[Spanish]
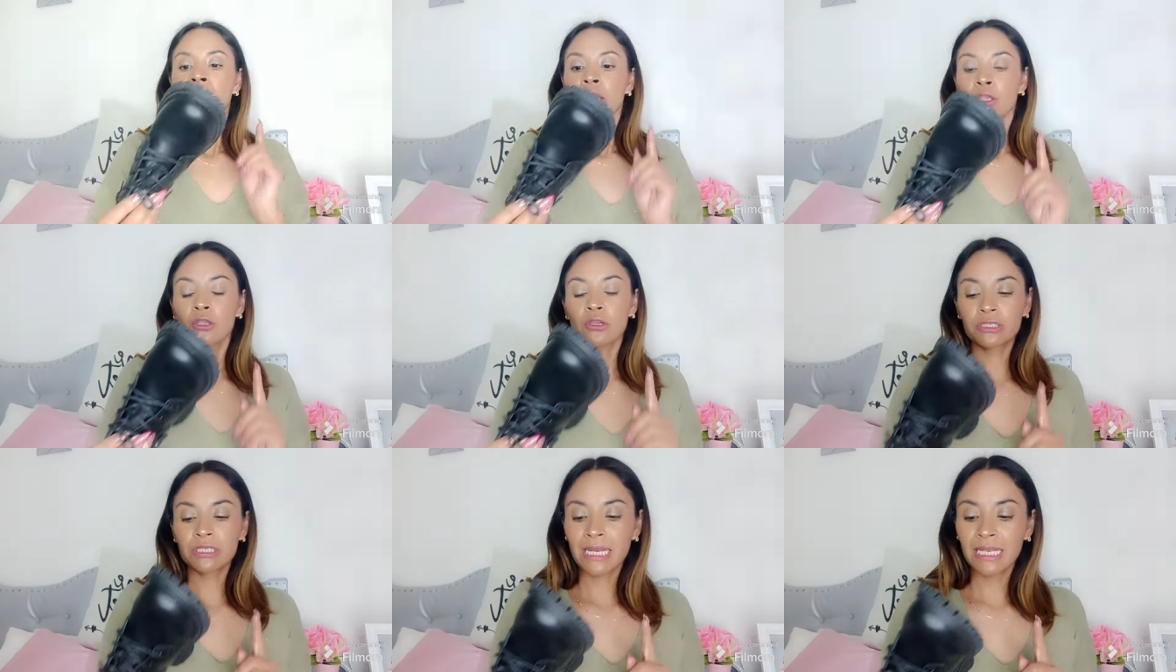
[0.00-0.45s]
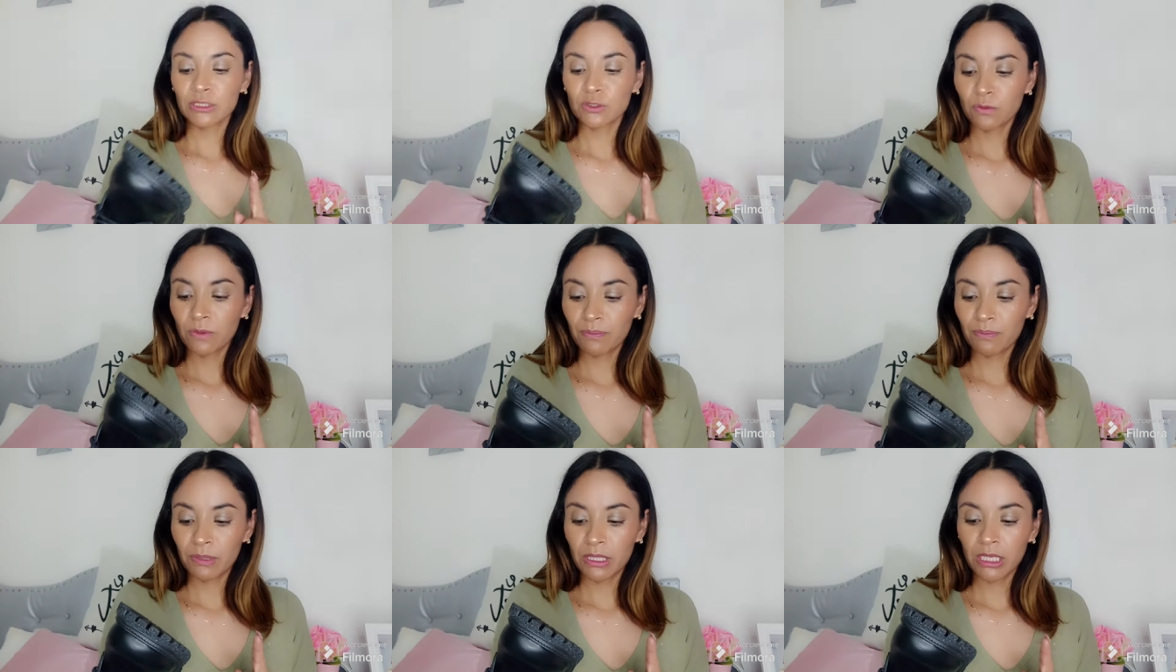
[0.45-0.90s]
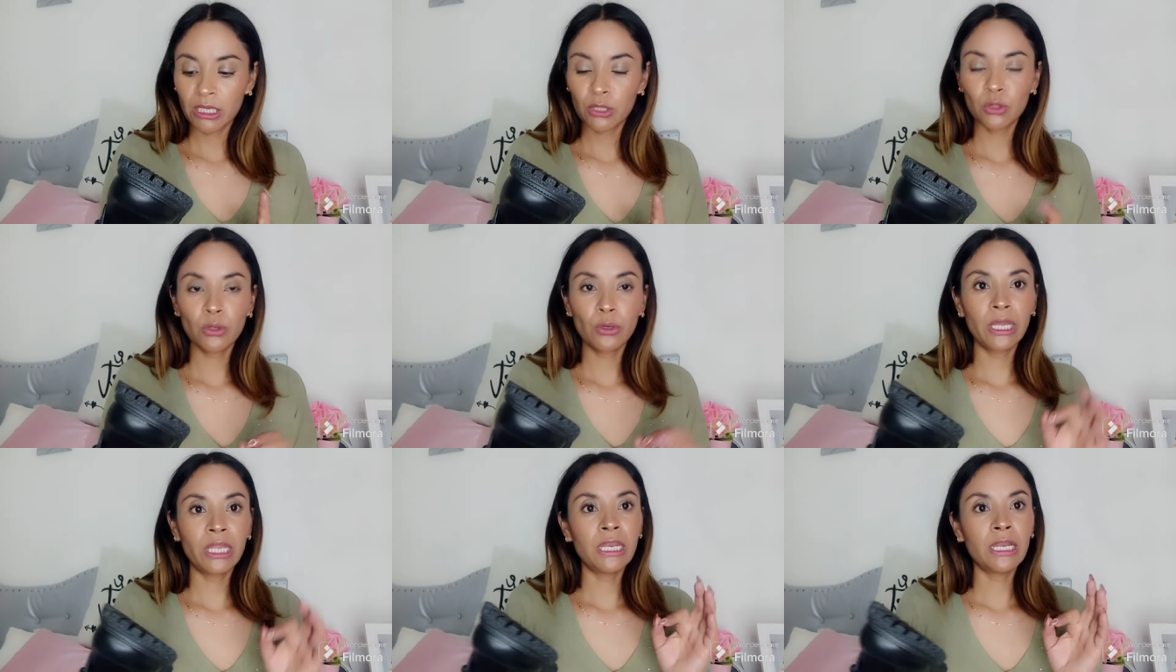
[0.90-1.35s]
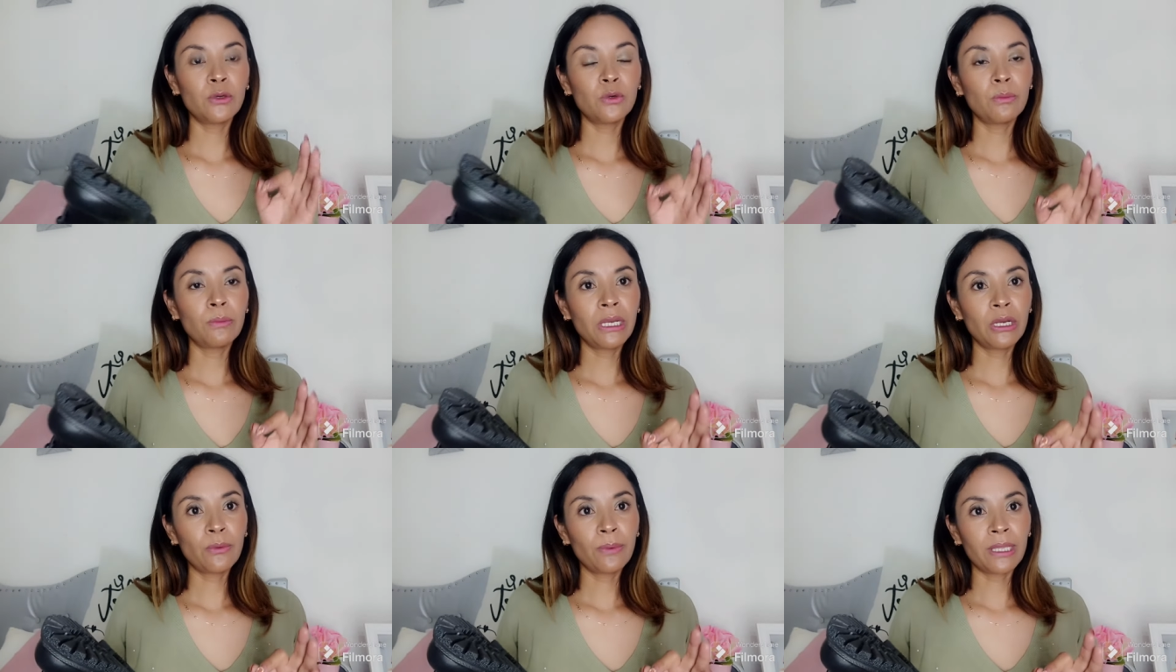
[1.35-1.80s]
Yo se la estuve pidiendo en el
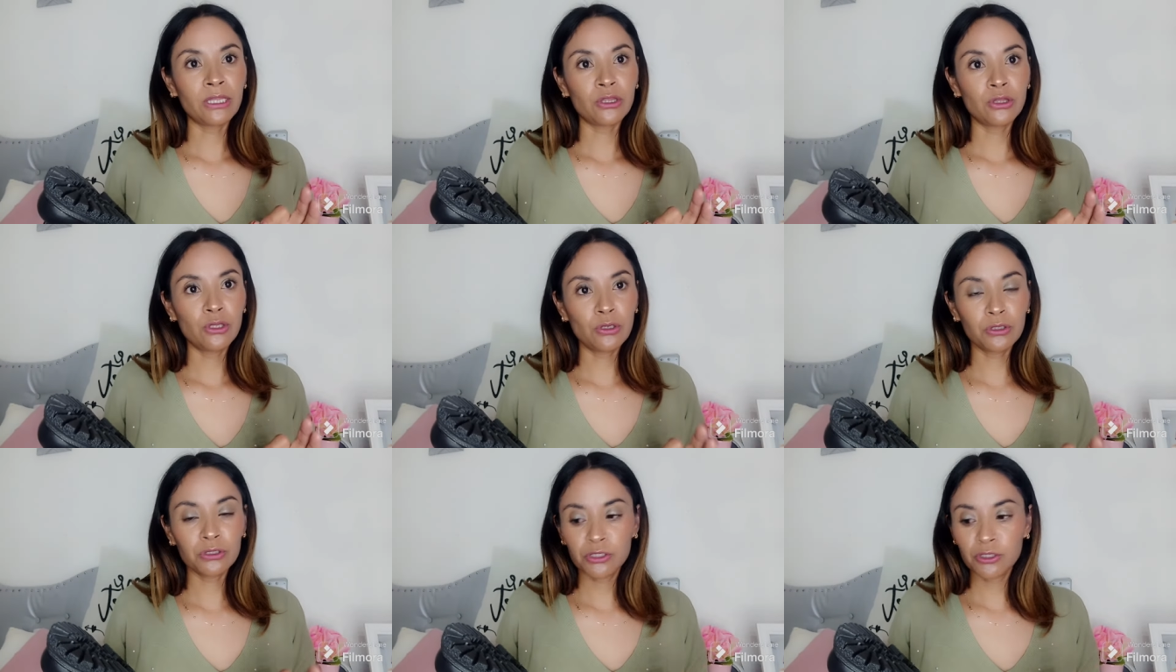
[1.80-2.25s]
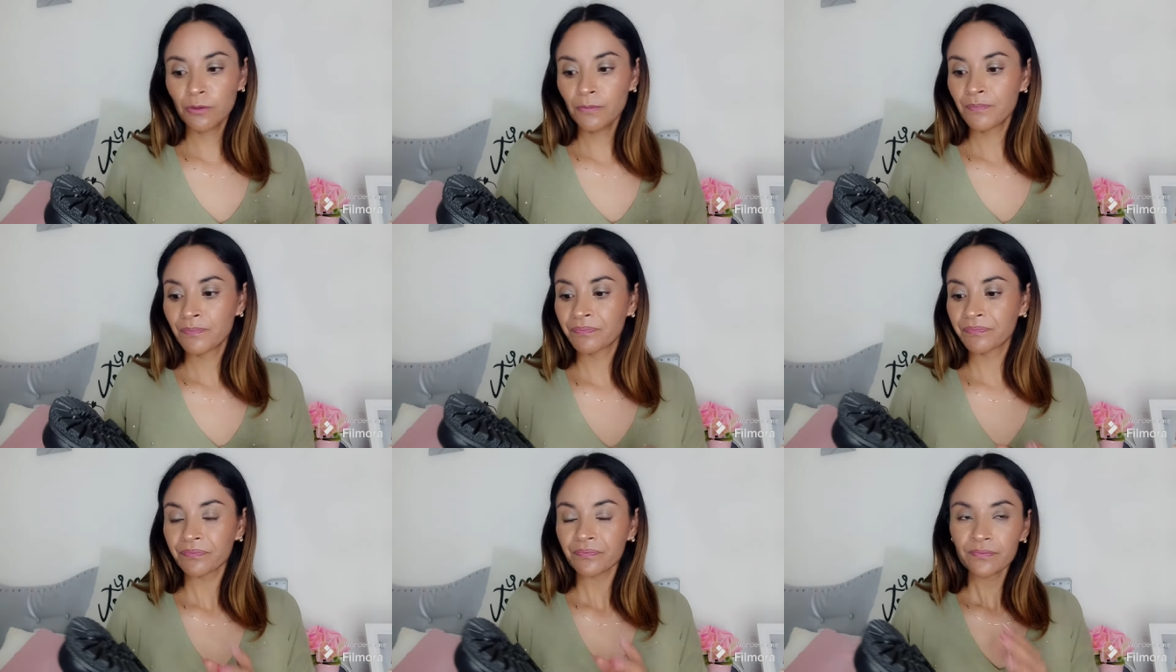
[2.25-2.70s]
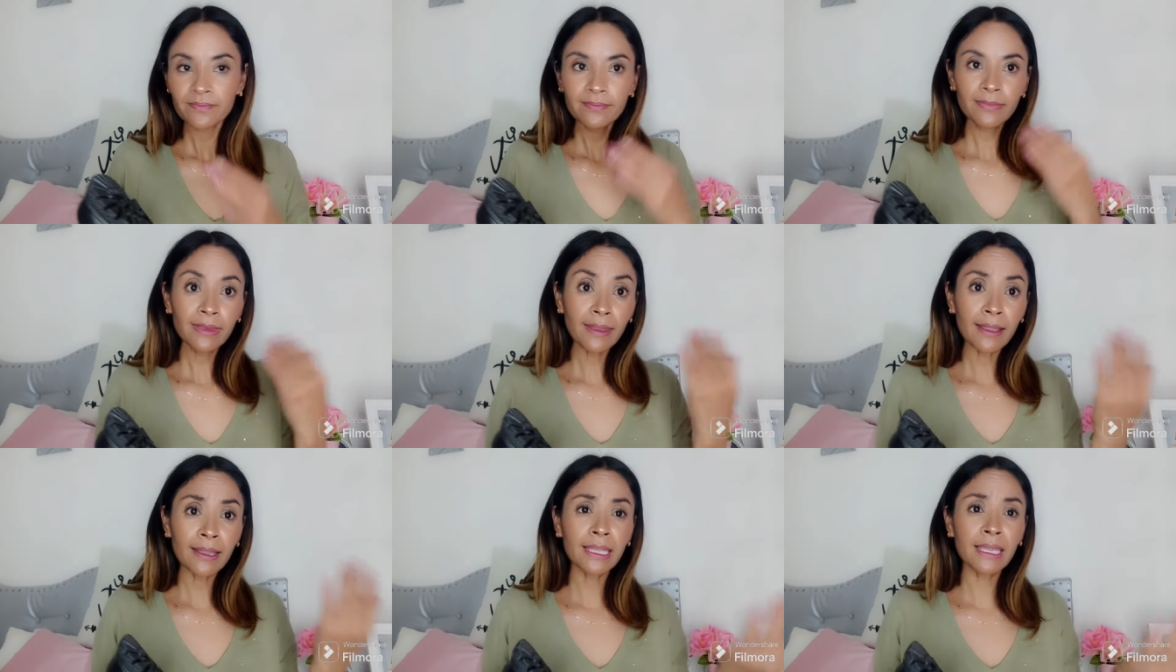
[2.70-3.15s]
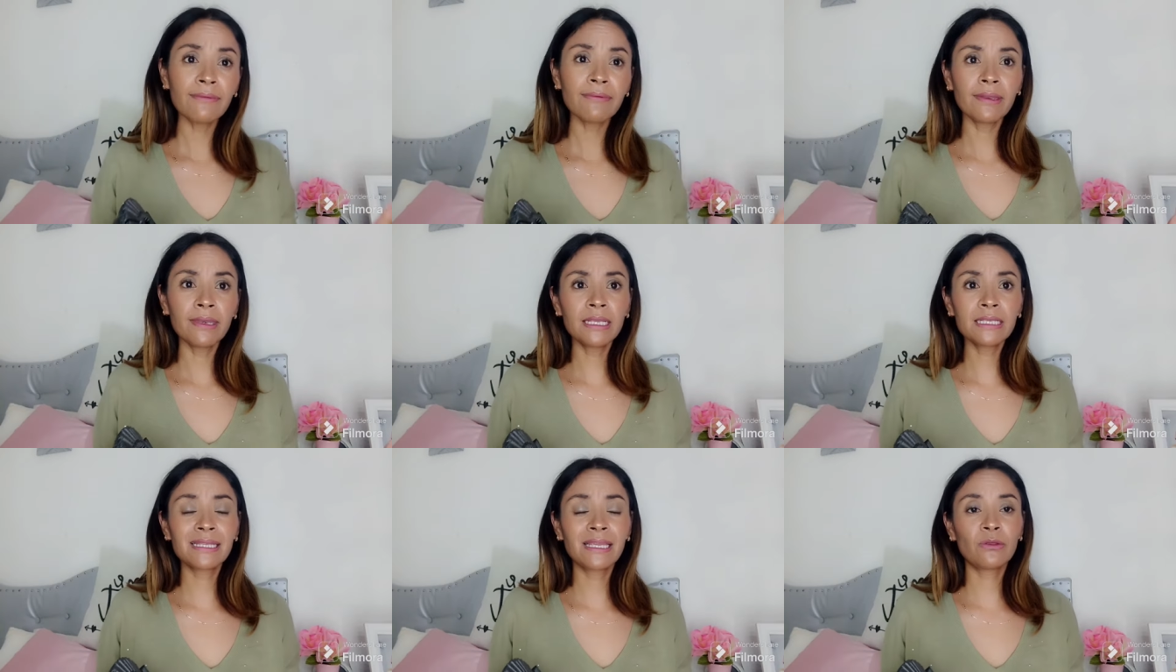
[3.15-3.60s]
número 28 que
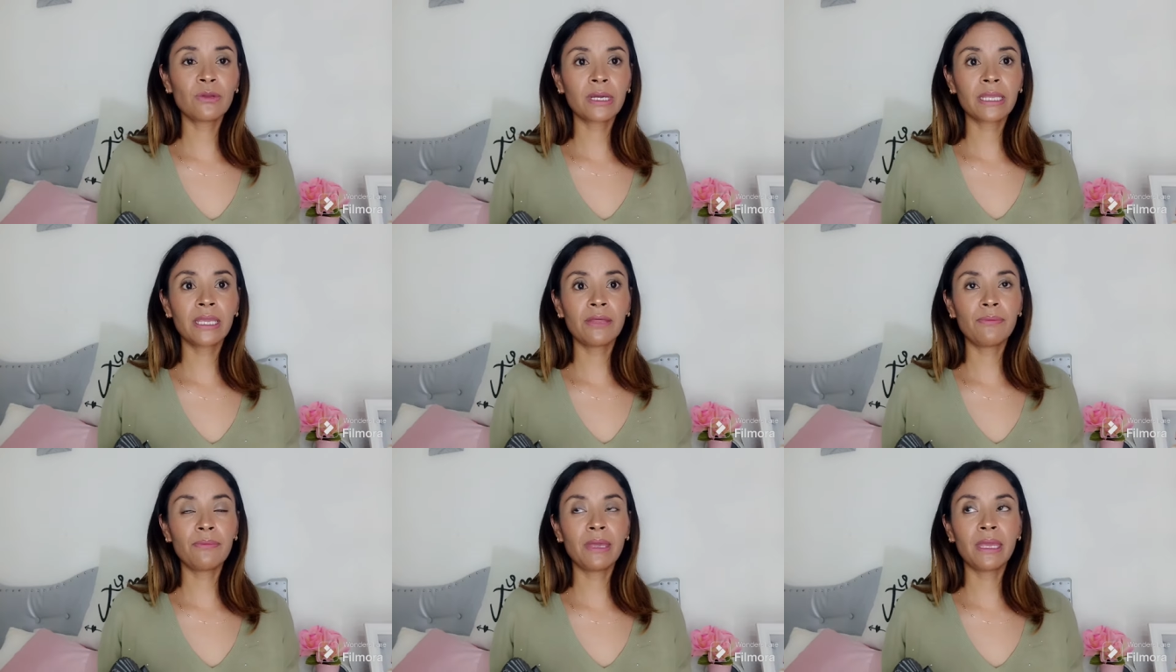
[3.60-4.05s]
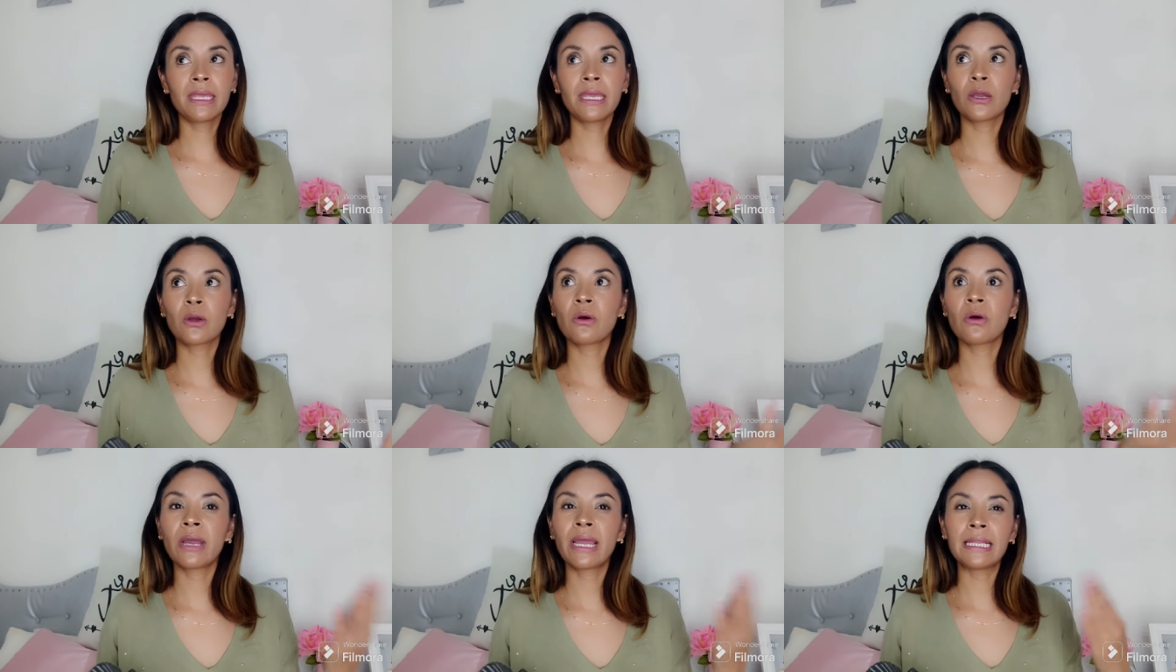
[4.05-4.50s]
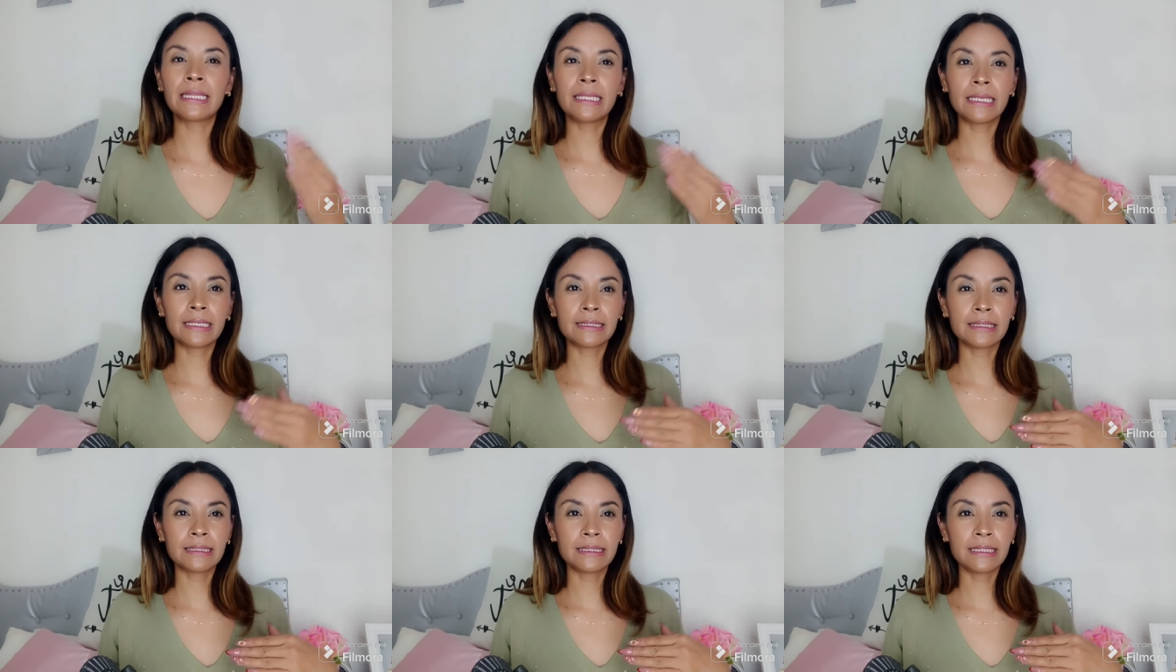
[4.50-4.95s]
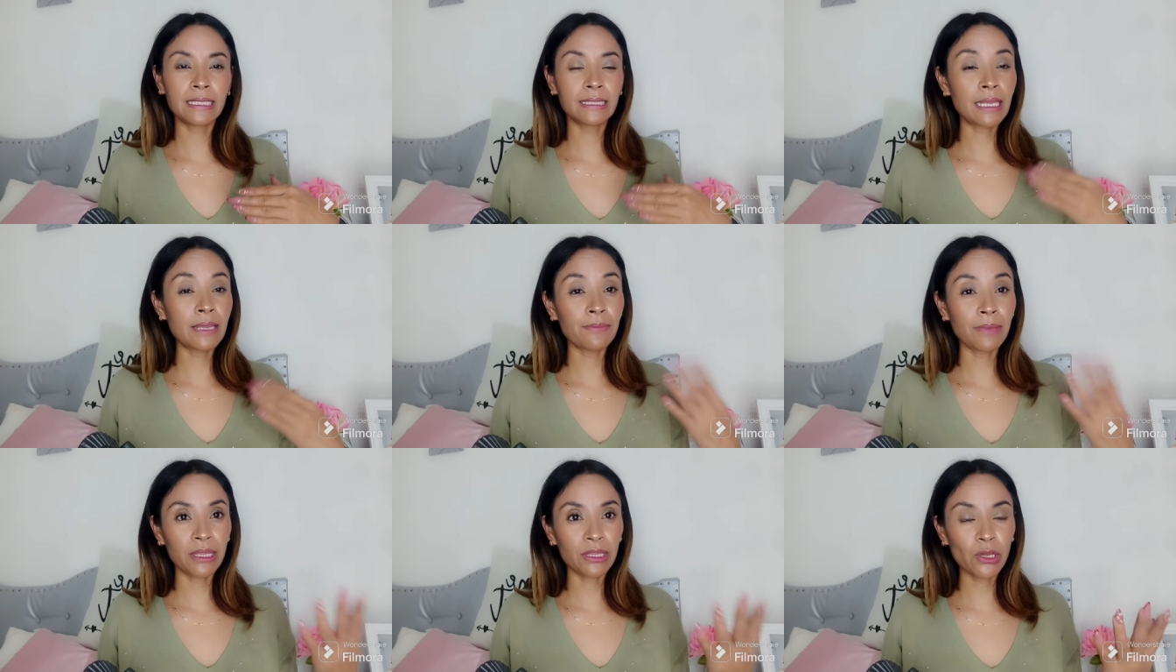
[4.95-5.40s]
venía siendo aquí en México el 17
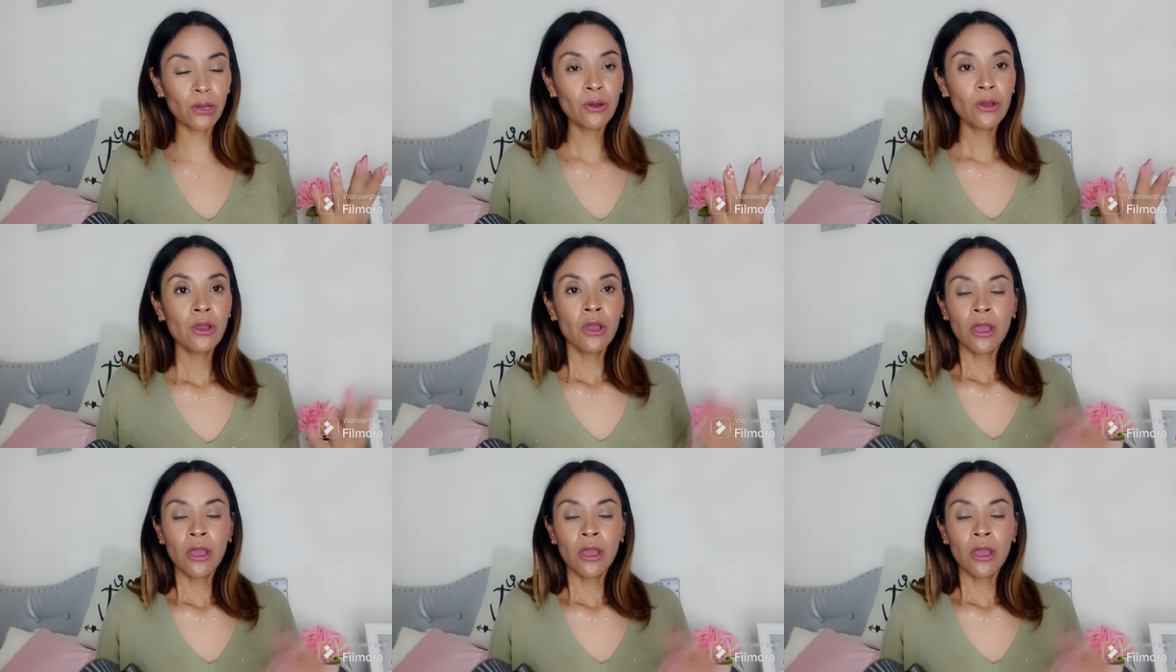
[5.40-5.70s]
y medio,